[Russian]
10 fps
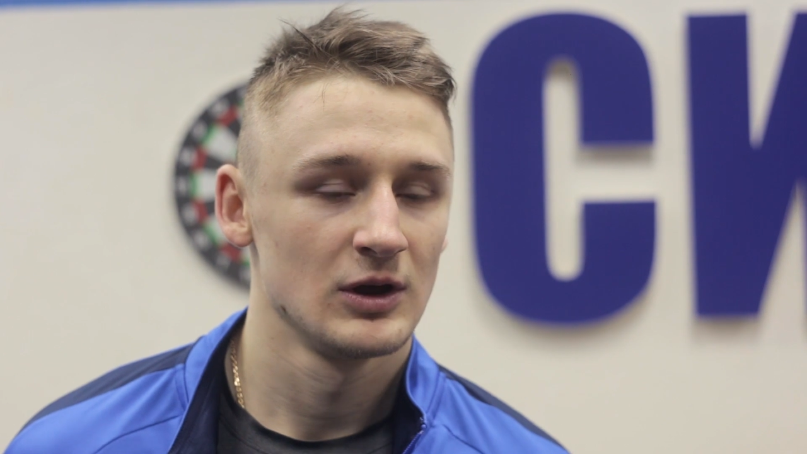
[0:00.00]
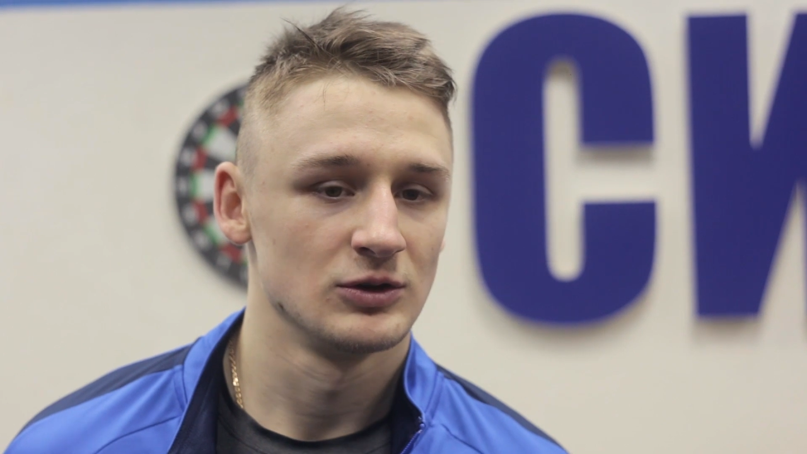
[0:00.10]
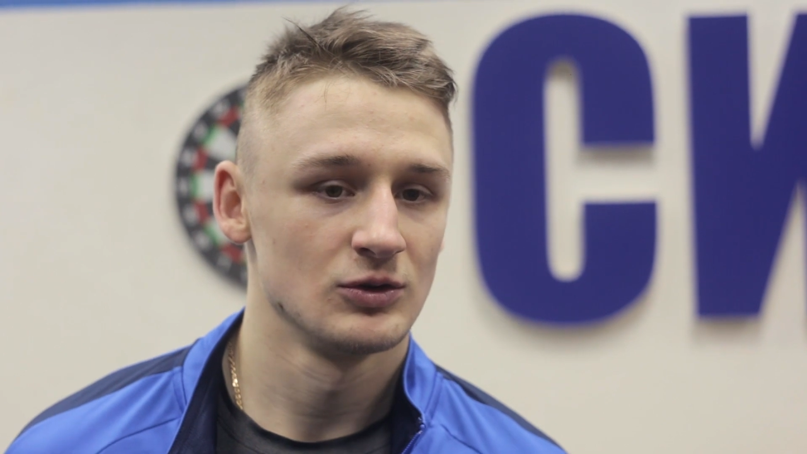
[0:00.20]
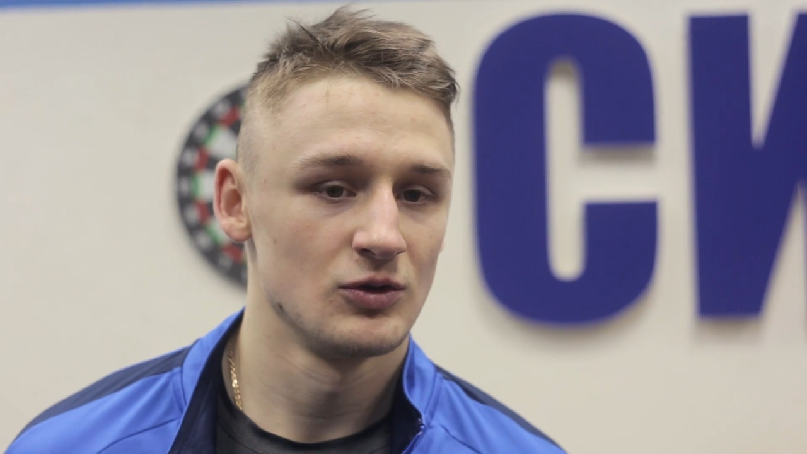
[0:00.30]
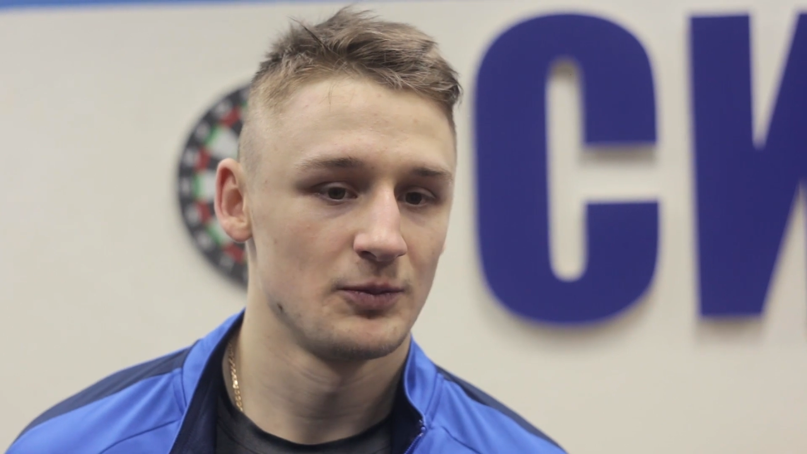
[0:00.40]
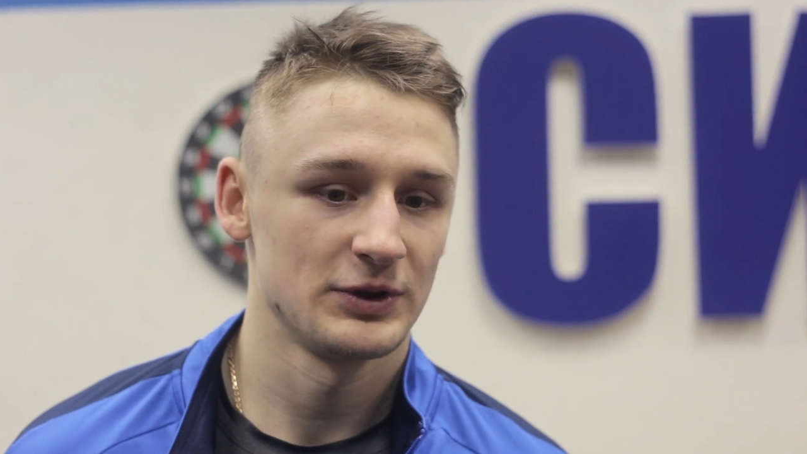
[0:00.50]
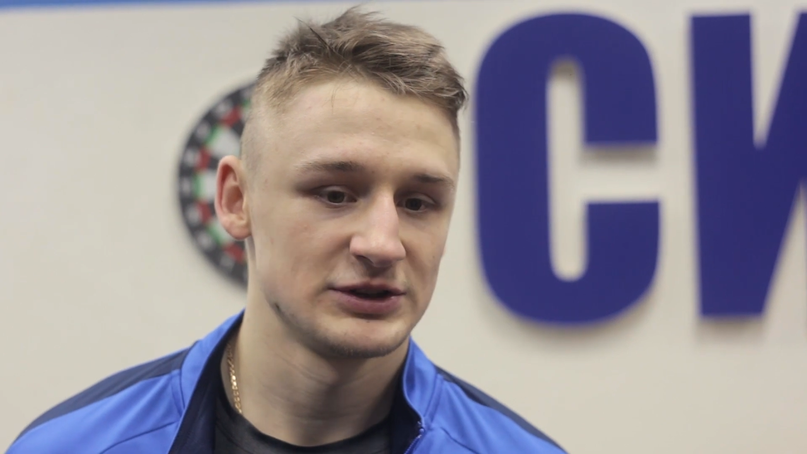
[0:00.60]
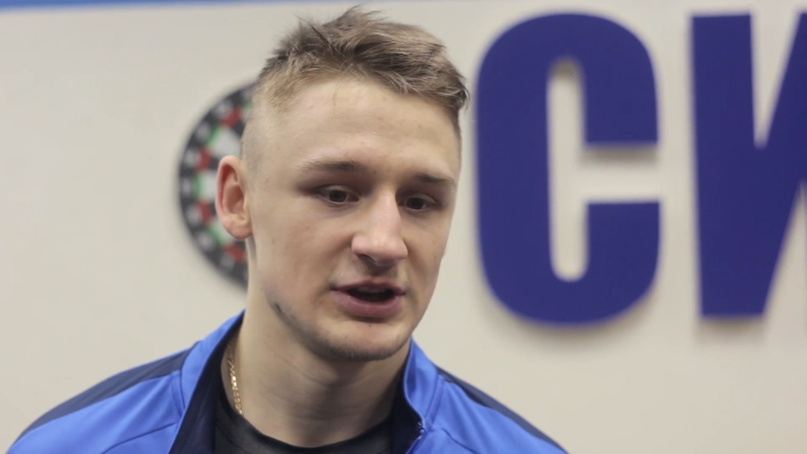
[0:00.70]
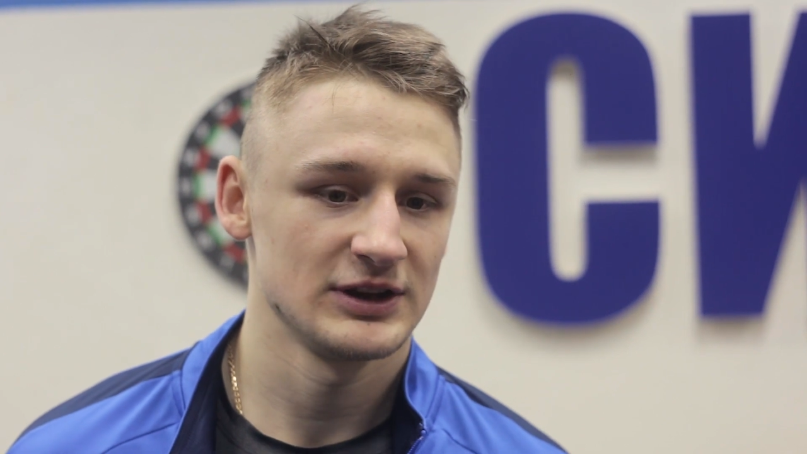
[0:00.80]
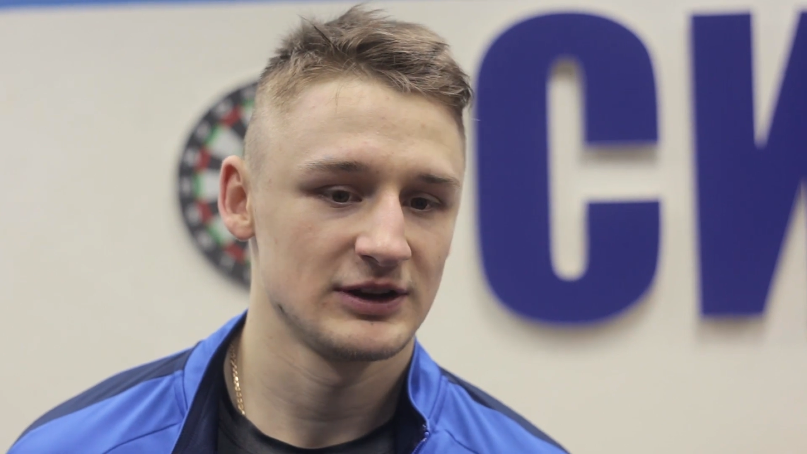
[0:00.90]
Ну,
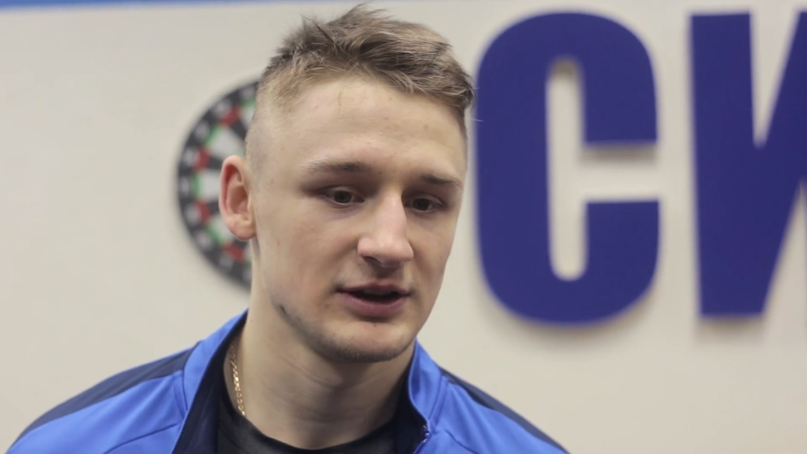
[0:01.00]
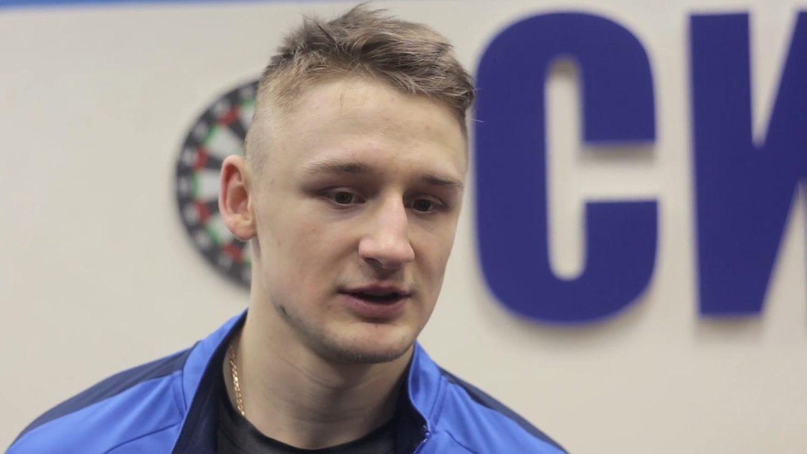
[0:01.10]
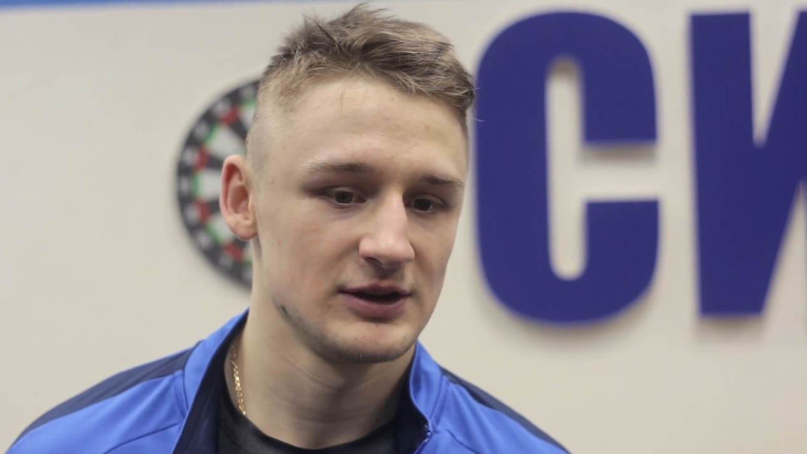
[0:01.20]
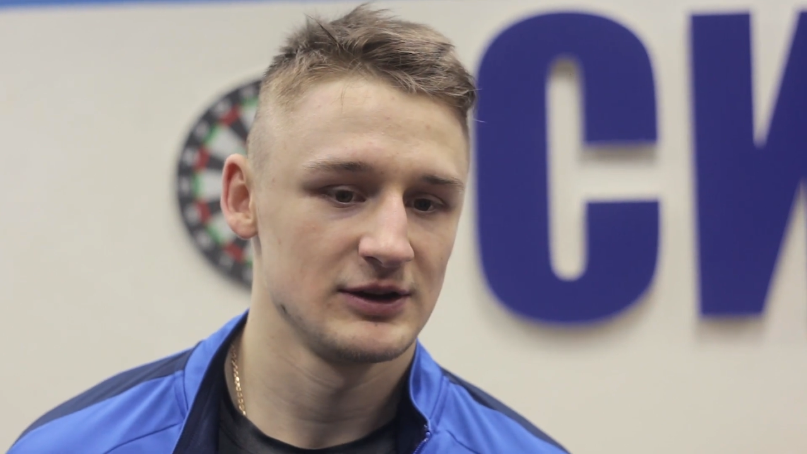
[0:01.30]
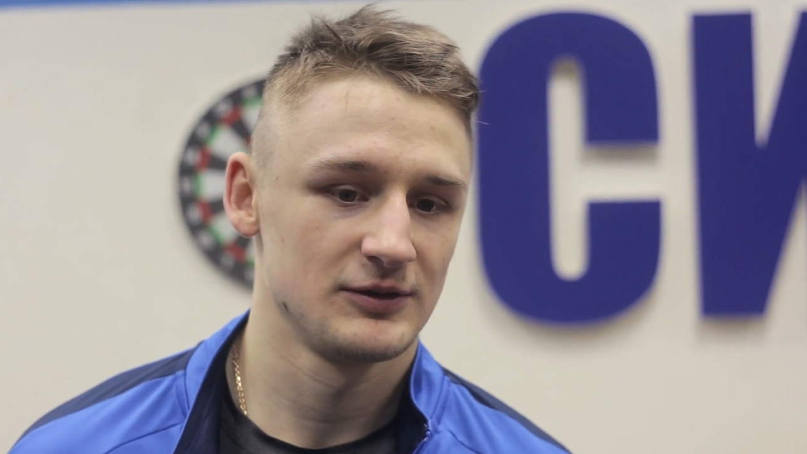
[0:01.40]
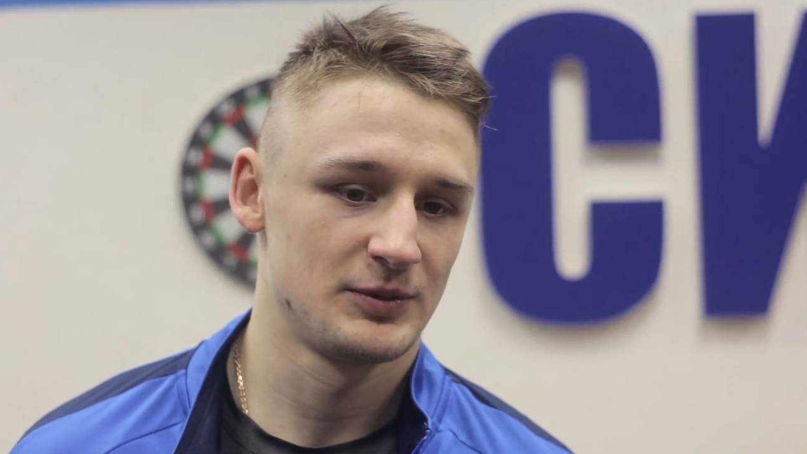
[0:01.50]
площадки,